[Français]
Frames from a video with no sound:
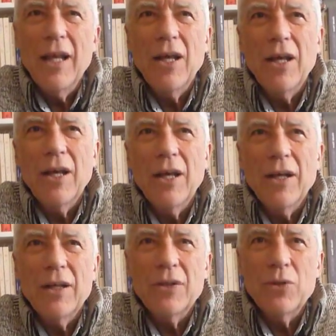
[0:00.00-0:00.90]

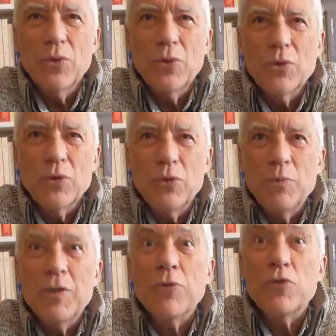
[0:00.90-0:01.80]
euh, donc une
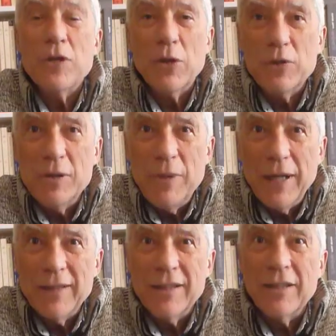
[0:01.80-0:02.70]
pièce de Jacques Di
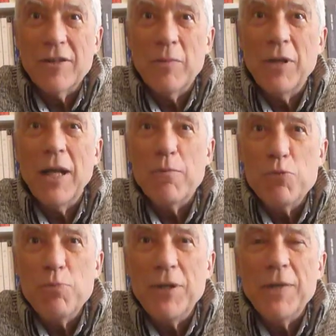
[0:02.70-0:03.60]
qui s'appelait La
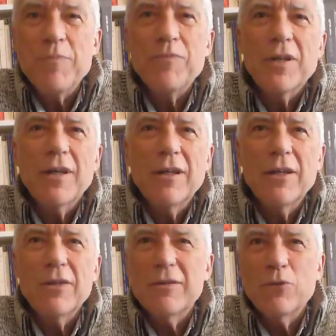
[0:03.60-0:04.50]
Poupée.
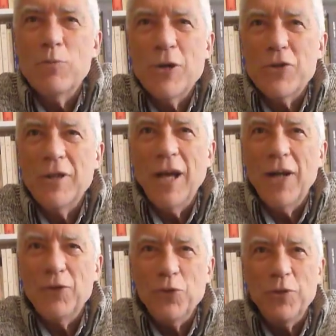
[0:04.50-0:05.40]
Et de ma
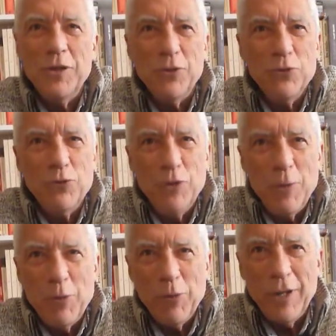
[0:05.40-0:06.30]
génération, on a tous vu à
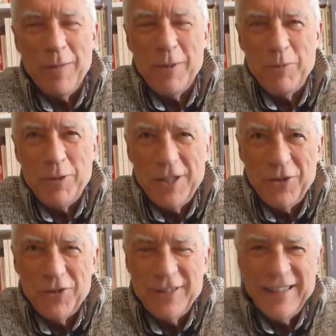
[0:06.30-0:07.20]
peu près la même
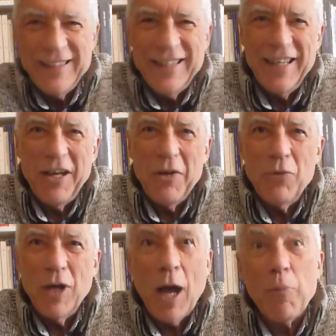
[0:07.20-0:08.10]
pièce.
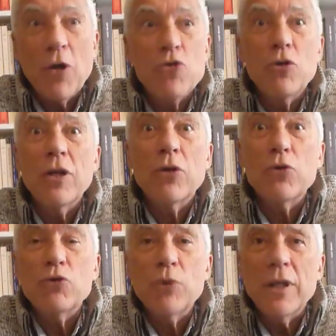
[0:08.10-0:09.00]
Voilà, après je l'ai
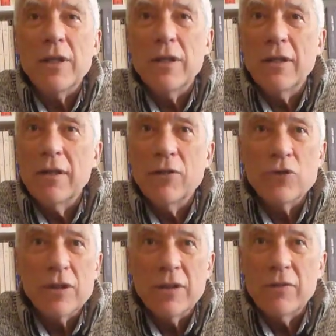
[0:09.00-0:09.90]
côtoyé,
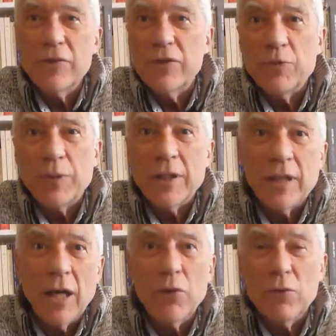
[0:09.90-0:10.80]
j'ai été voir ses
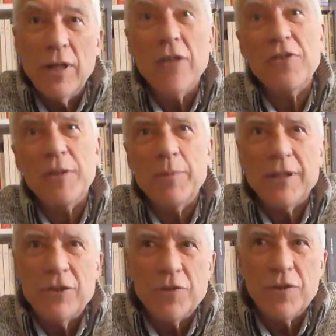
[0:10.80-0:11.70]
spectacles, on a
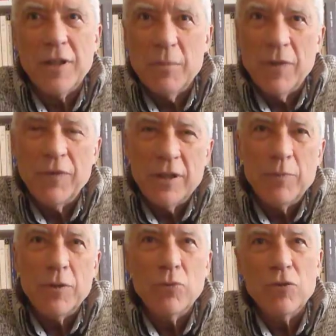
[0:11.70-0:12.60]
sympathisé, il m'a fait des
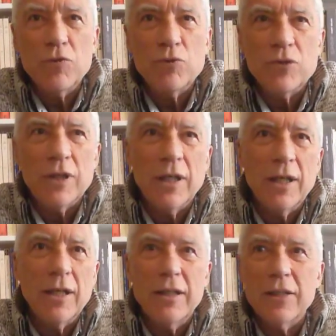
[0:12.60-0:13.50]
petits mots de
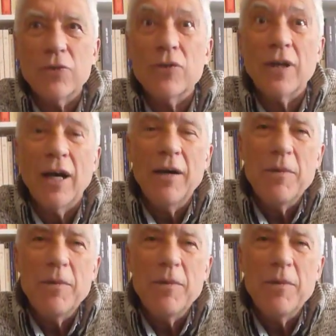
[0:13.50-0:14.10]
soutien, etc.